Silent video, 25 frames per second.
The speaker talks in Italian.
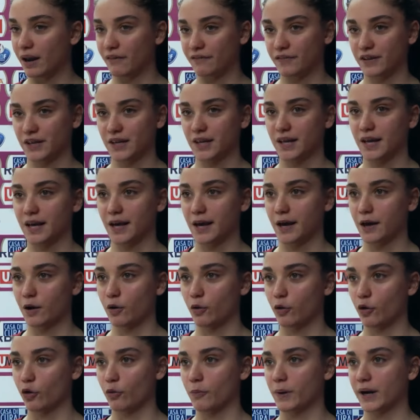alla fine
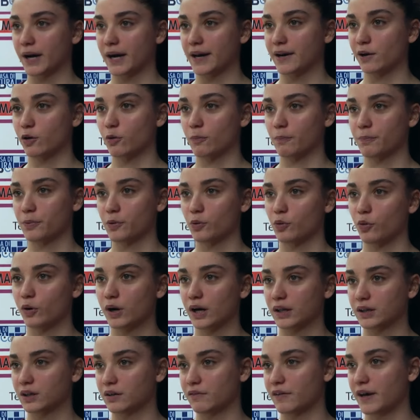loro magari con più
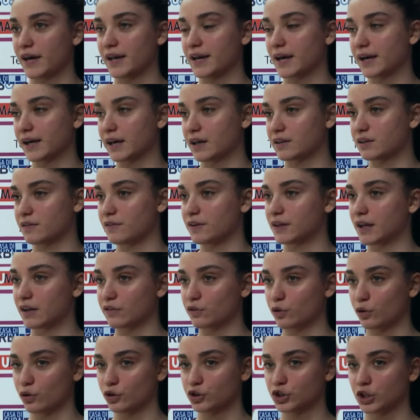cattiveria e aggressività
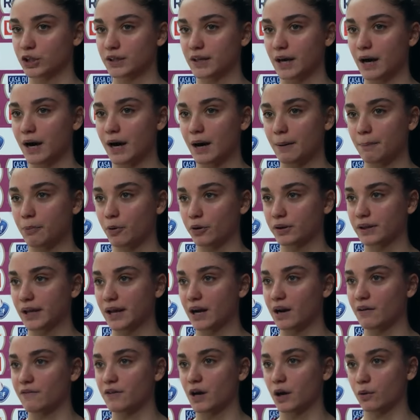sono riusciti a
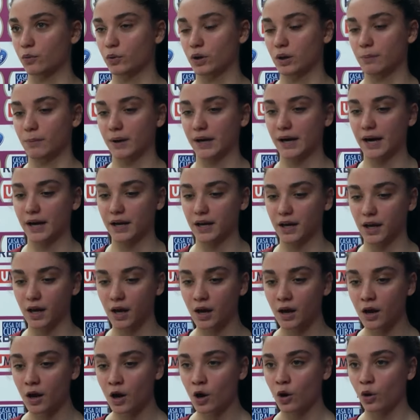portarle via, quindi magari
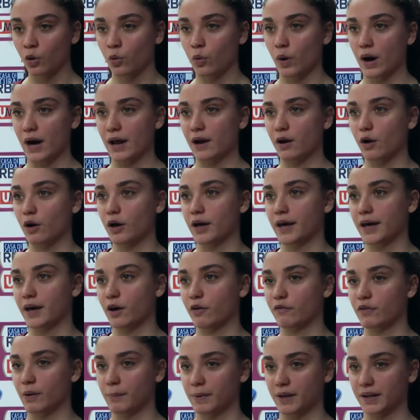quello e
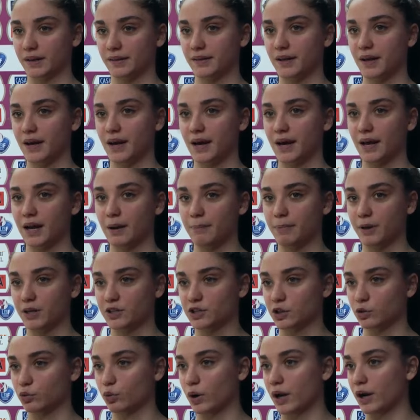ovviamente le
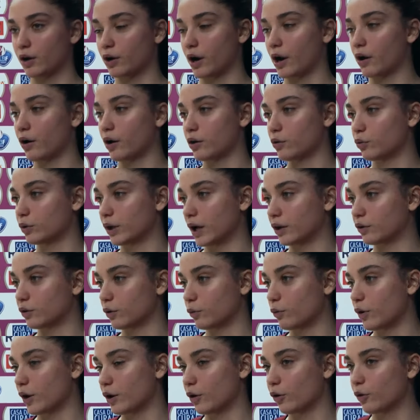percentuali non hanno aiutato e
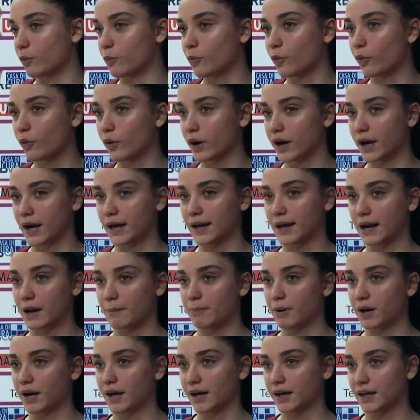quello comunque nella
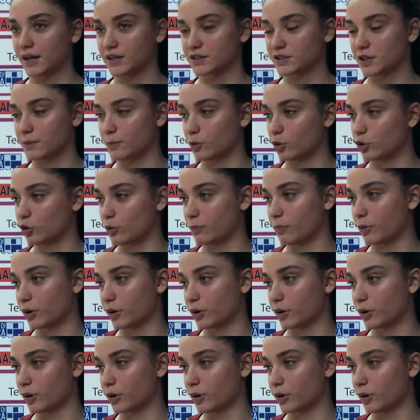pallacanestro è molto